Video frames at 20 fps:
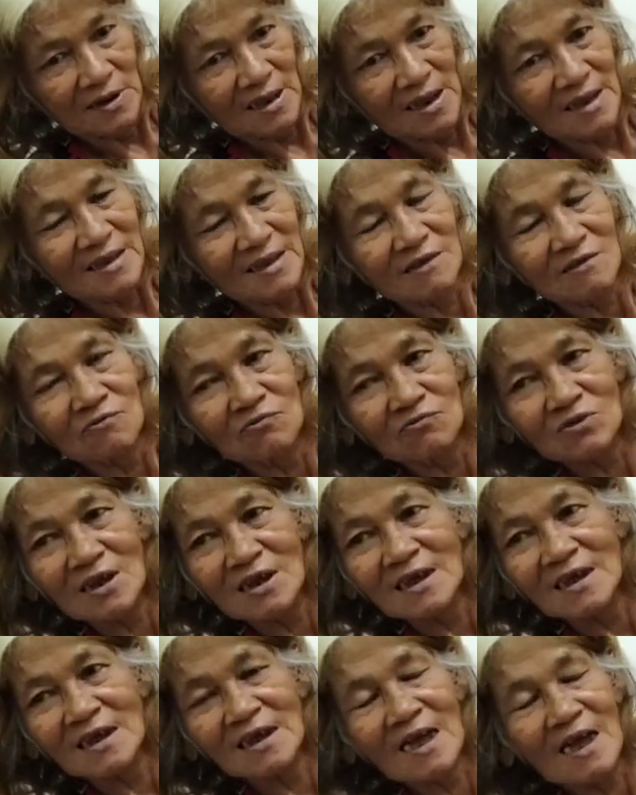Kaya ito
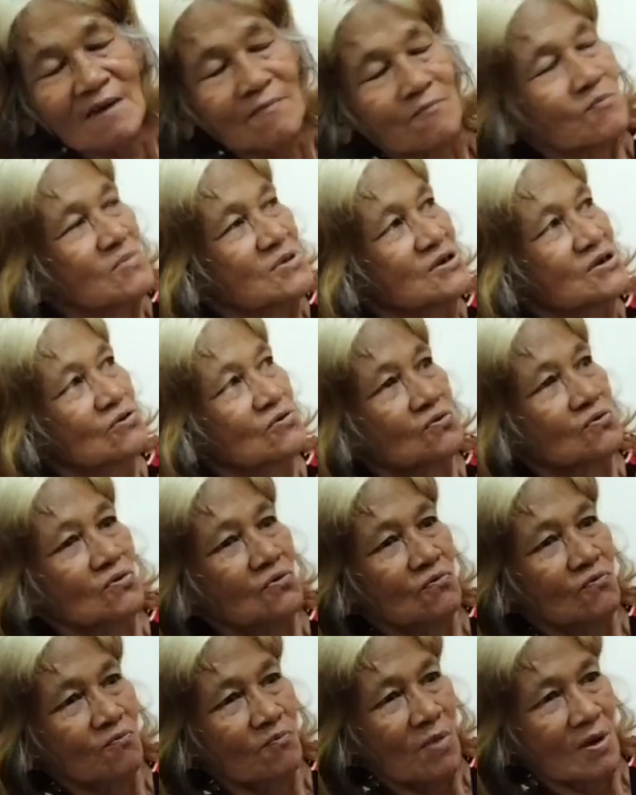talaga ang mission
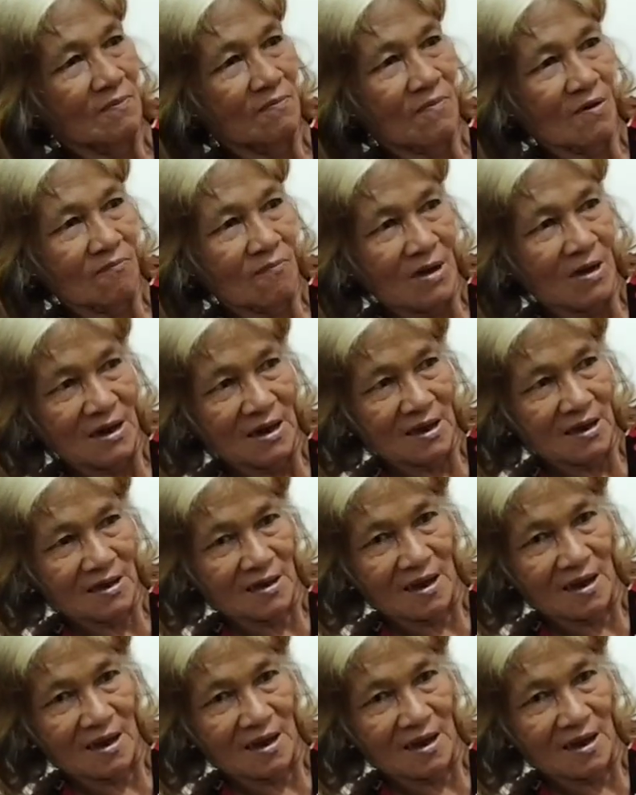kong pagbabalik